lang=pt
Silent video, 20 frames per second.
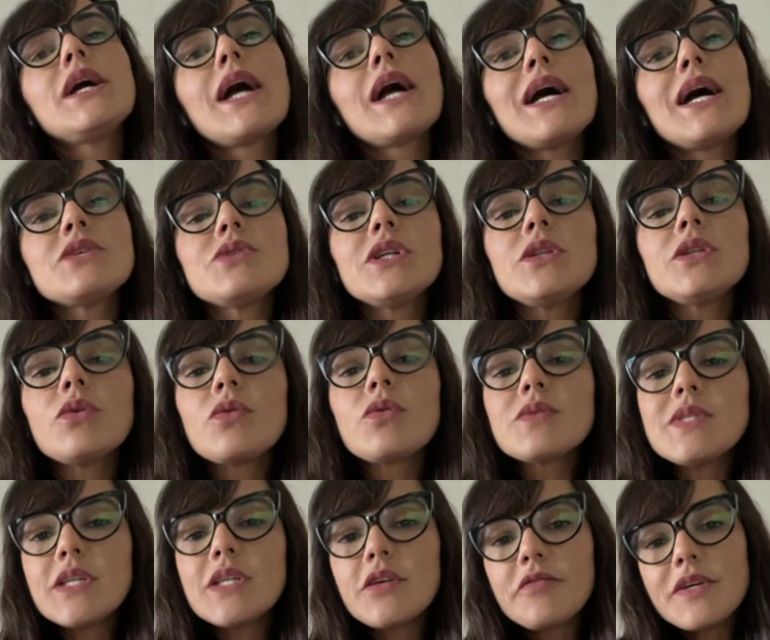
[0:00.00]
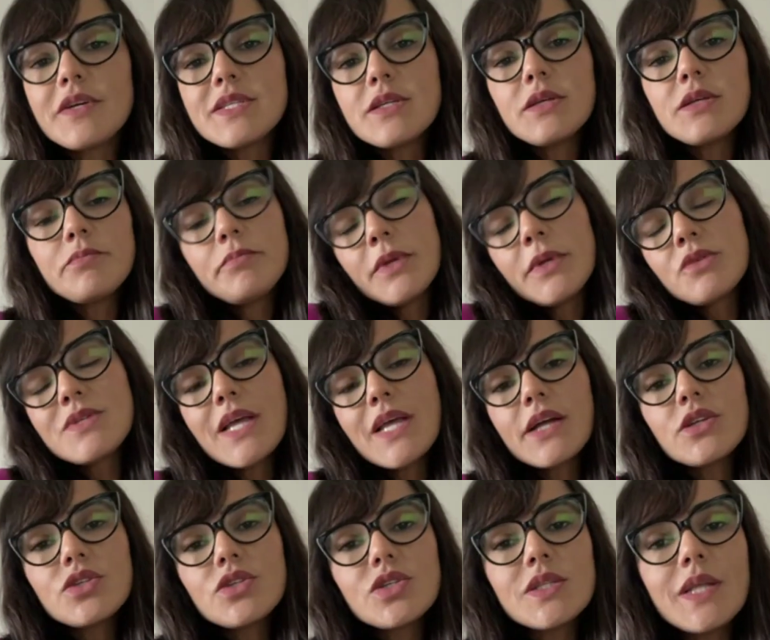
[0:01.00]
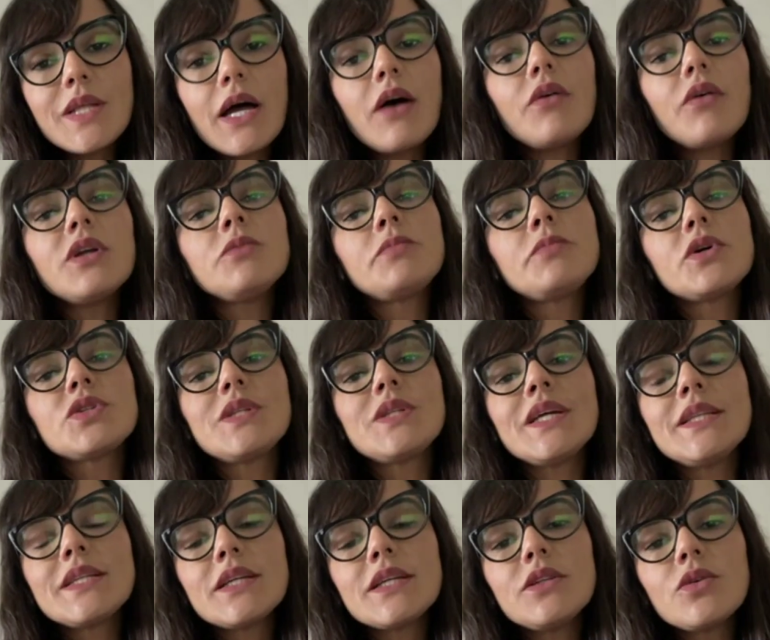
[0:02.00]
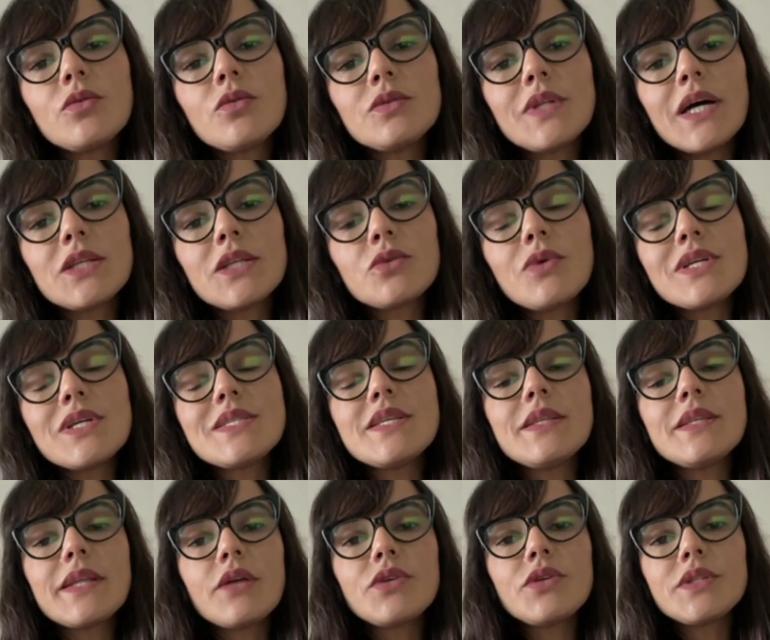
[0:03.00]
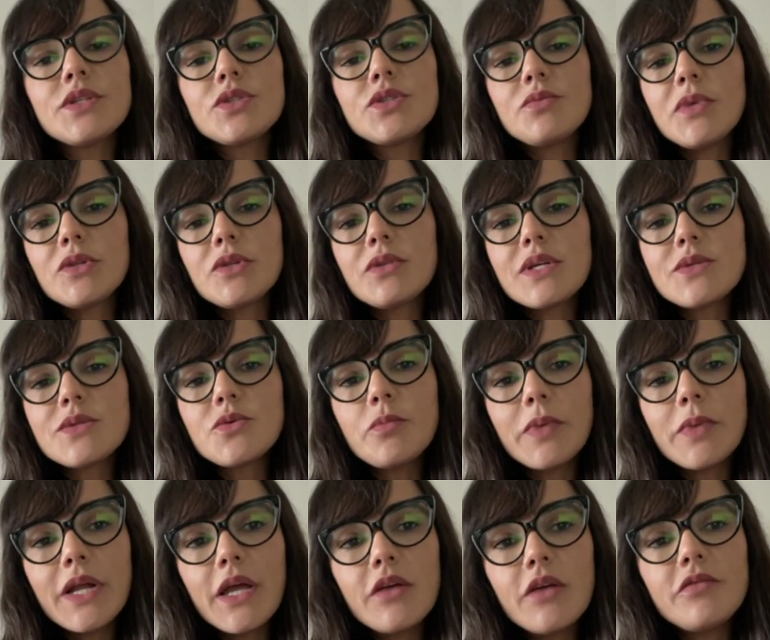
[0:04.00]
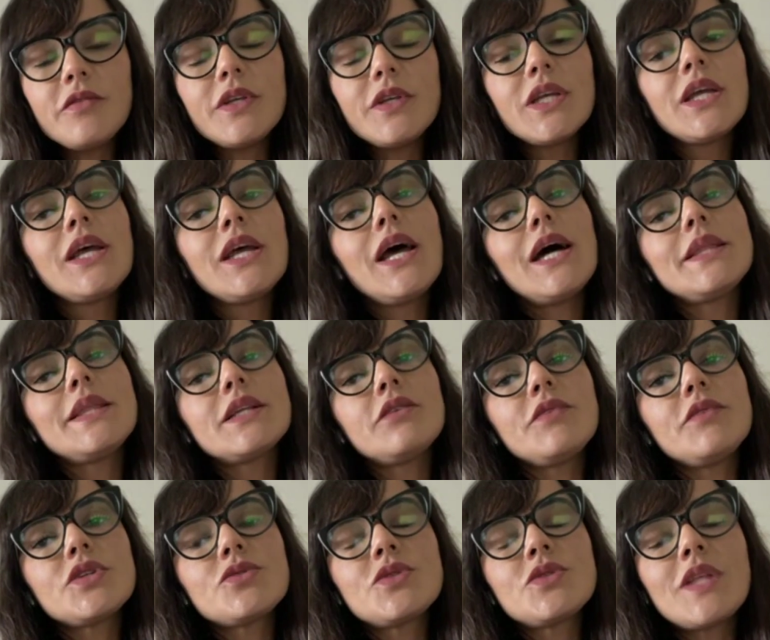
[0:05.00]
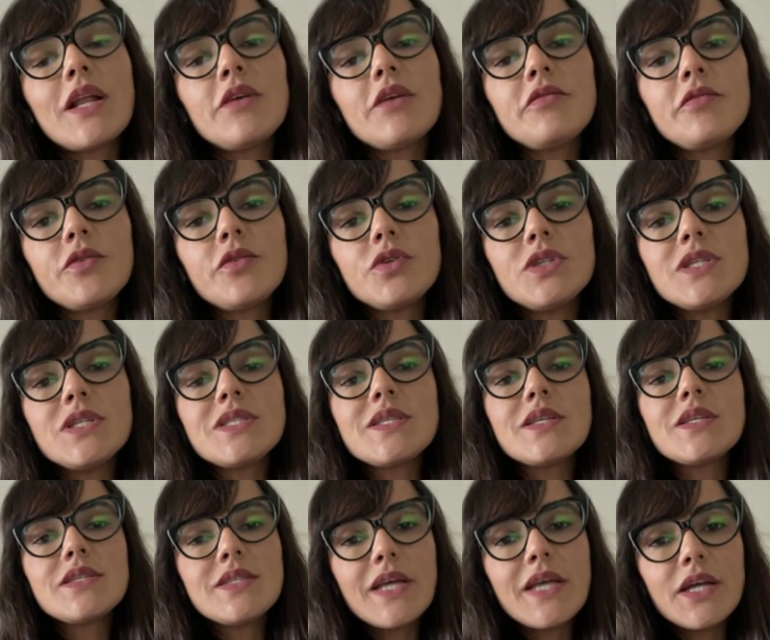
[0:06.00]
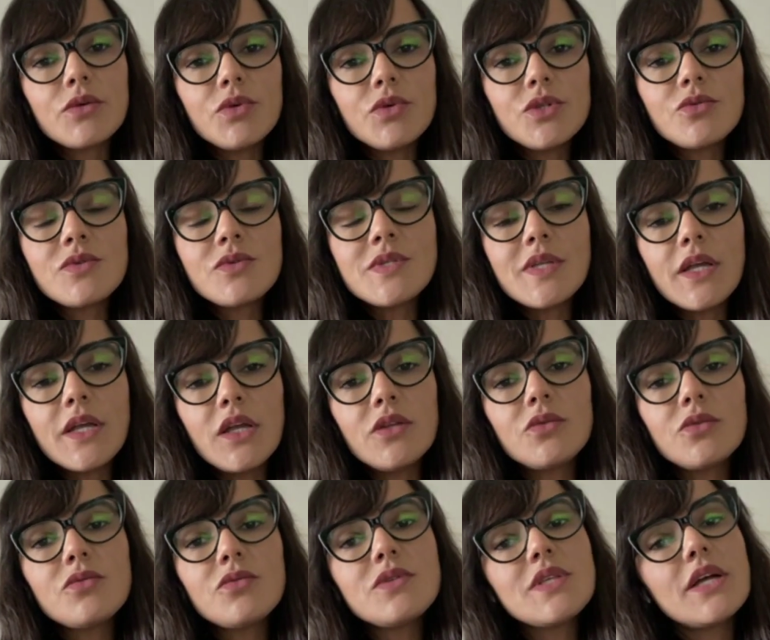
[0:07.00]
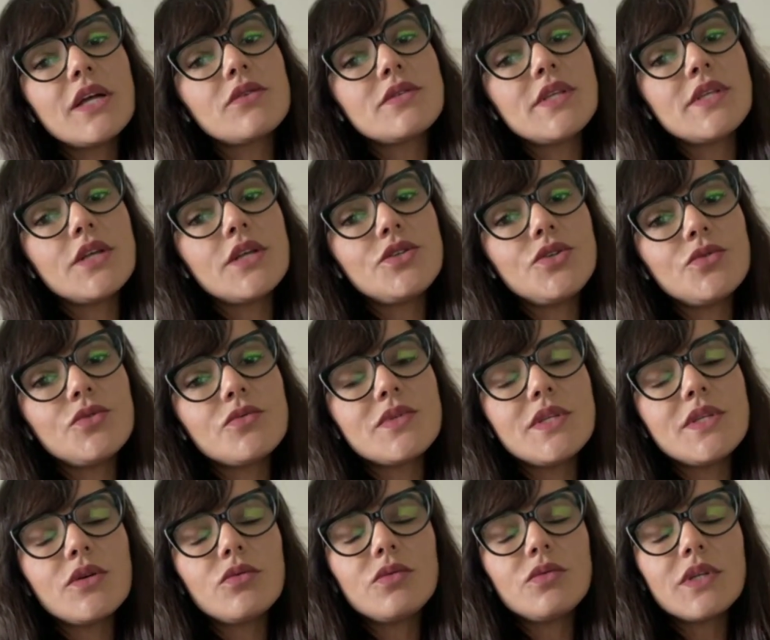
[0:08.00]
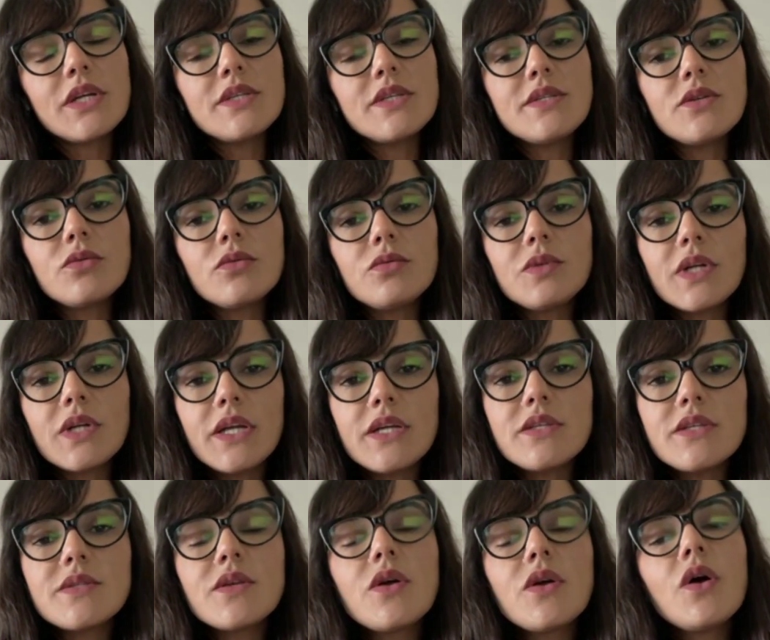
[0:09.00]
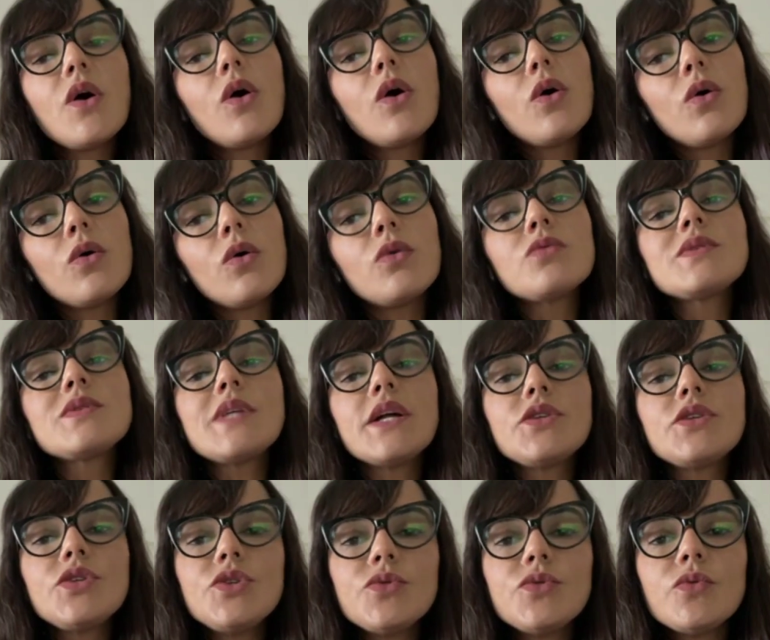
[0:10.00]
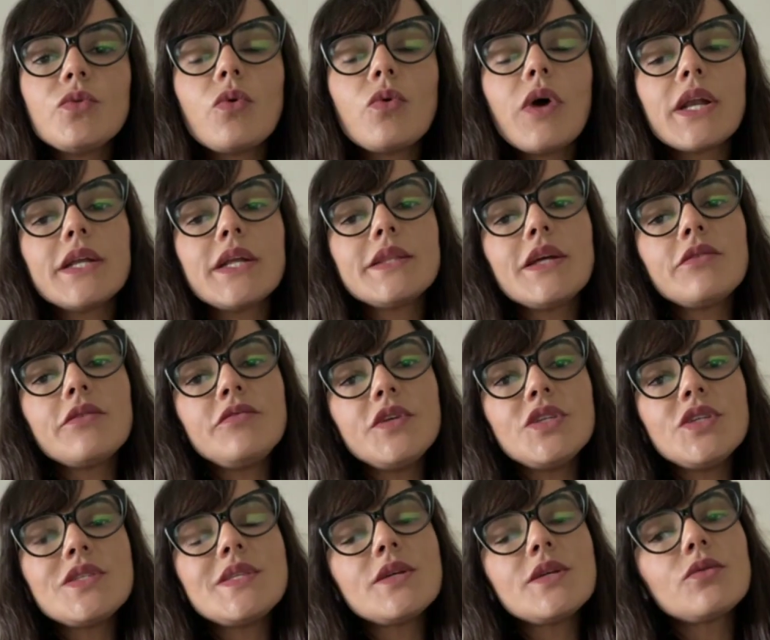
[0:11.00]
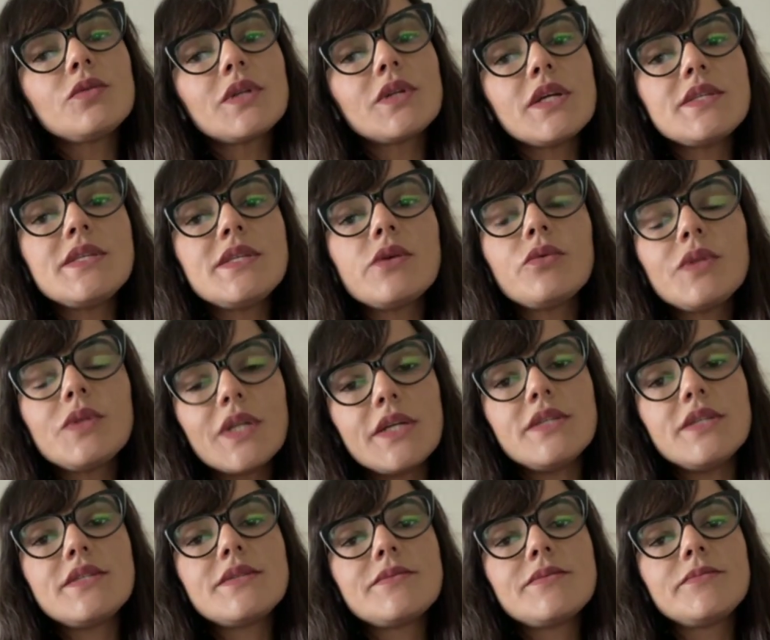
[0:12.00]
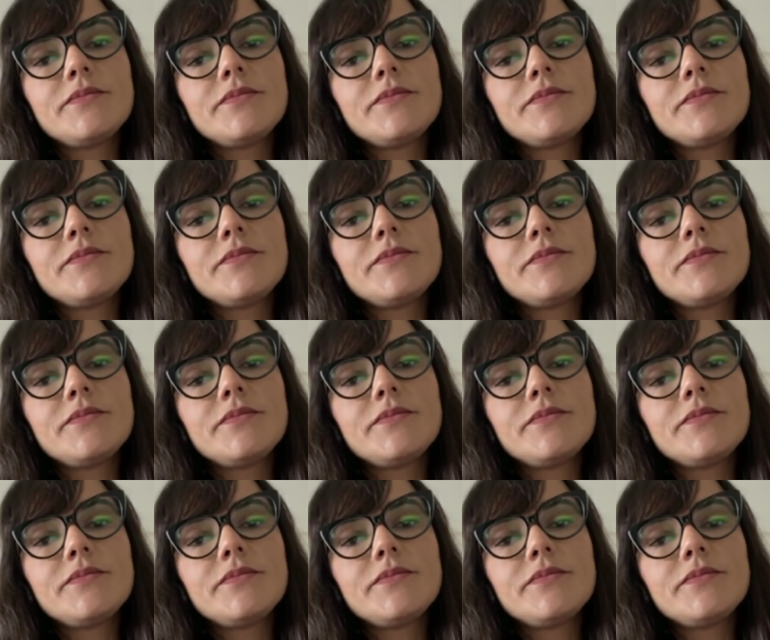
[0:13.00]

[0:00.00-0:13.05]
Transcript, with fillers: Caso ele não consiga fazer pelo saque digital, ele pode estar entrando em contato com a central de atendimento da Suprev através dos telefones 0800 071 5353 ou 71 4020 5353.